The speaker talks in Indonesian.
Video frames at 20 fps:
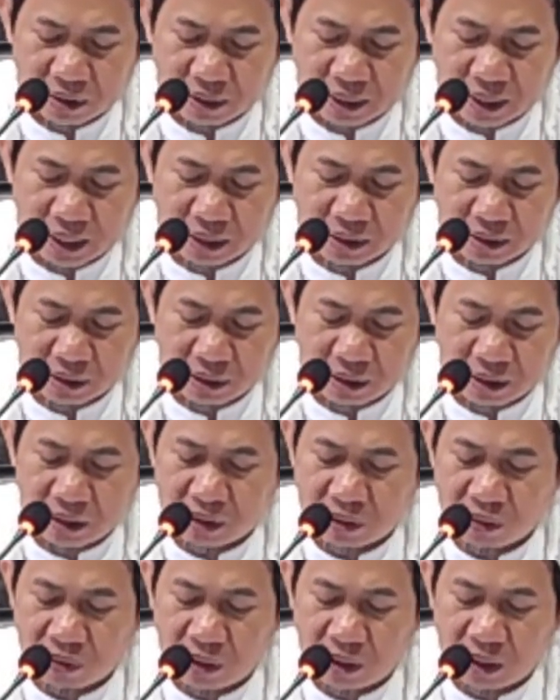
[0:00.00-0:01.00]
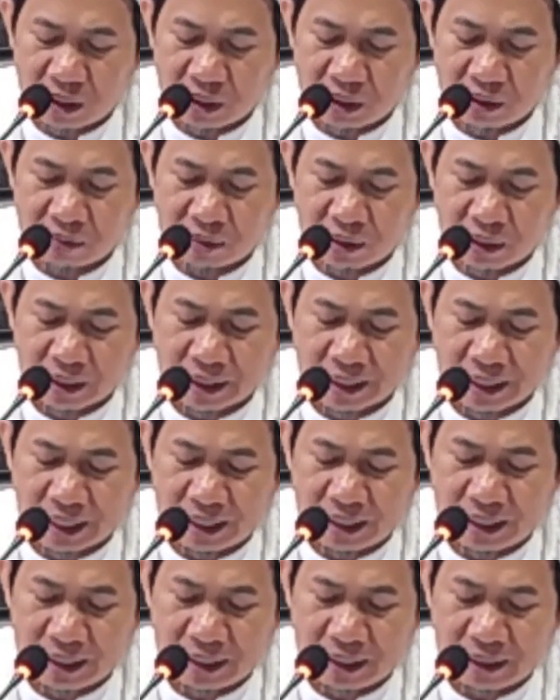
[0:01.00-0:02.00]
tahta liwa iman
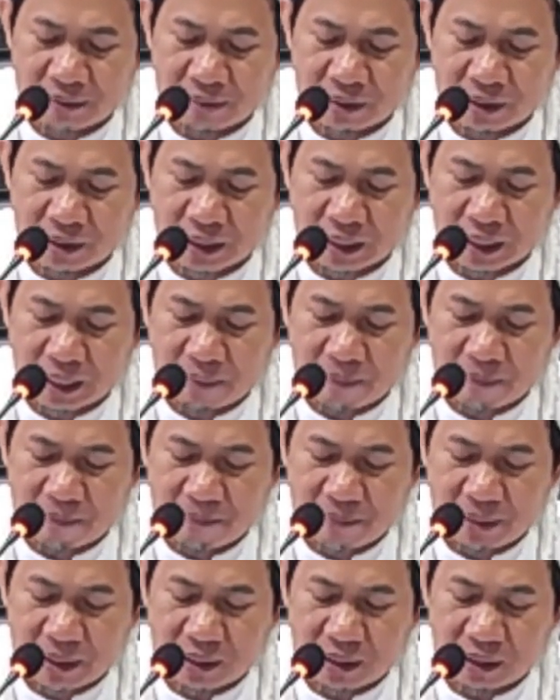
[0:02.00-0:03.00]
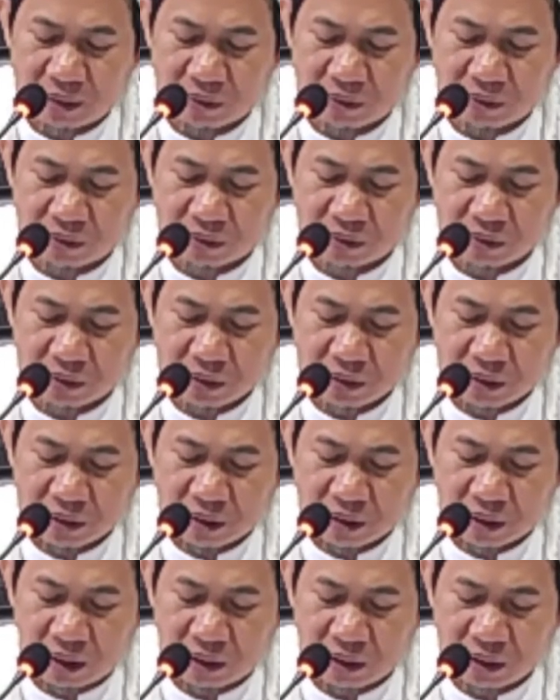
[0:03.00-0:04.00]
kal man kammalahu
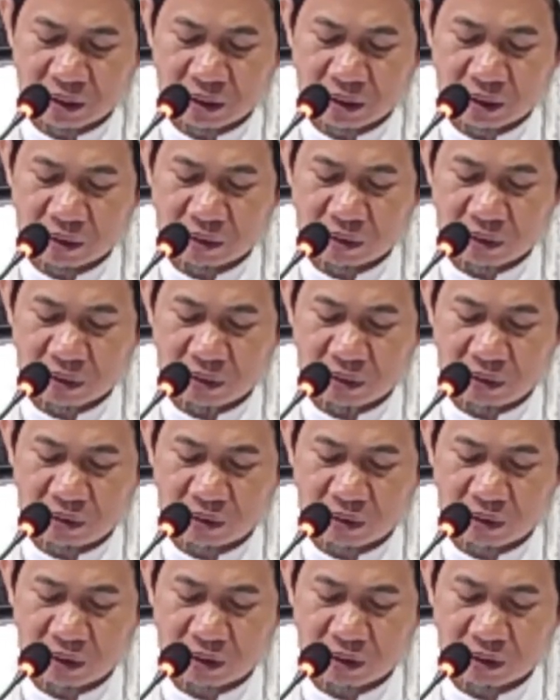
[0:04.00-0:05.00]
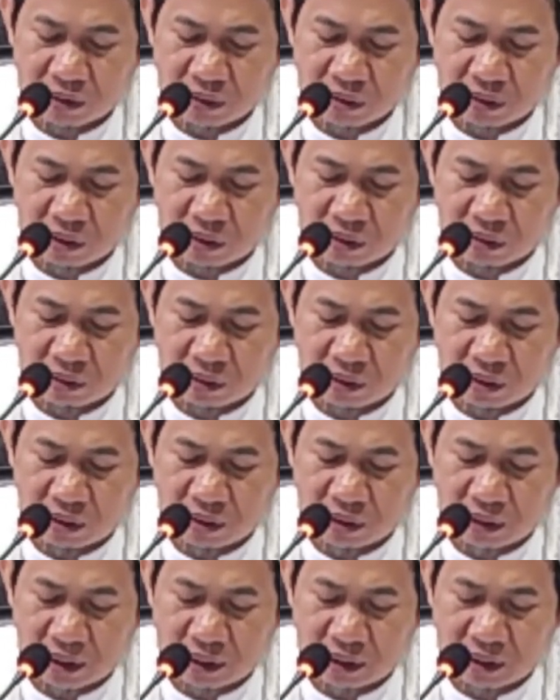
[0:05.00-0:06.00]
khalqan wa khuluqan
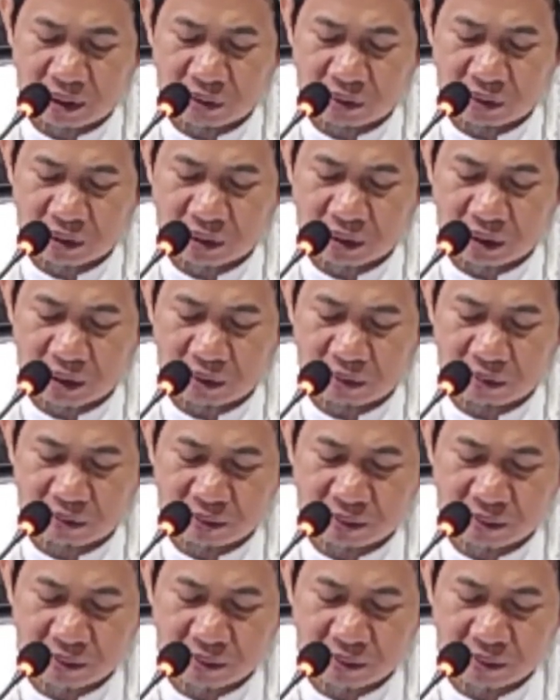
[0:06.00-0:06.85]
sallallahu alaihi wasallam